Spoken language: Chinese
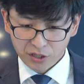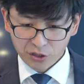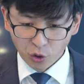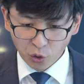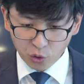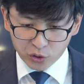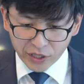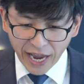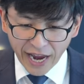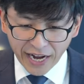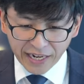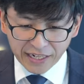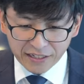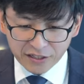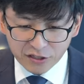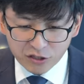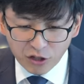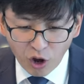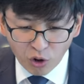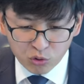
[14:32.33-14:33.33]
犹太
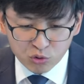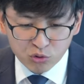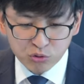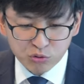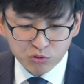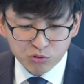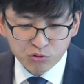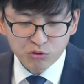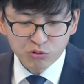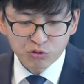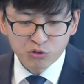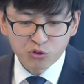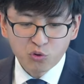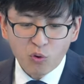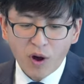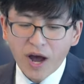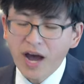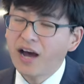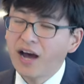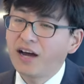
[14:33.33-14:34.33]
人到处去
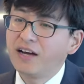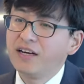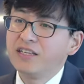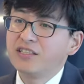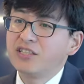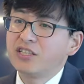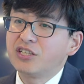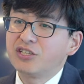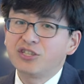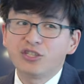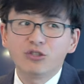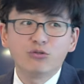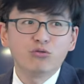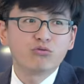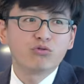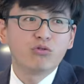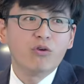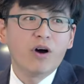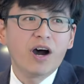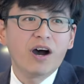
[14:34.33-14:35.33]
抓这个基
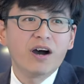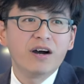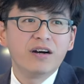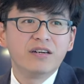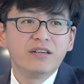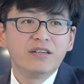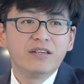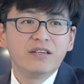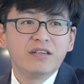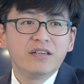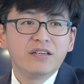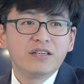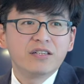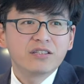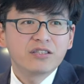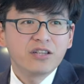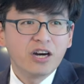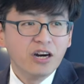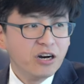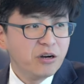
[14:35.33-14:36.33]
督徒哈，
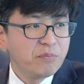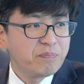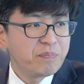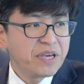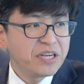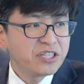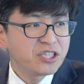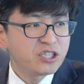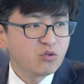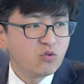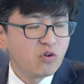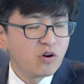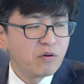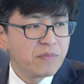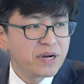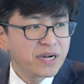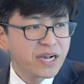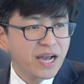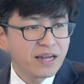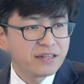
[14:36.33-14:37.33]
特别是我
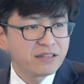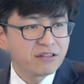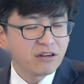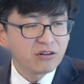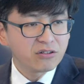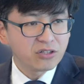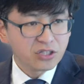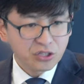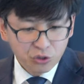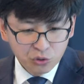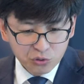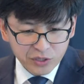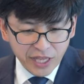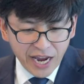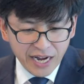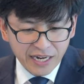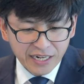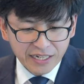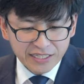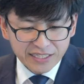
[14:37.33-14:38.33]
们看到犹
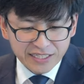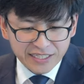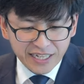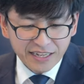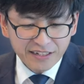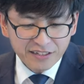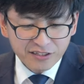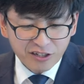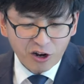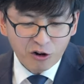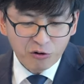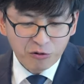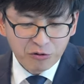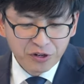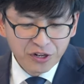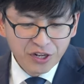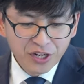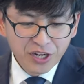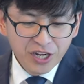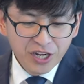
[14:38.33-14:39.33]
太人见到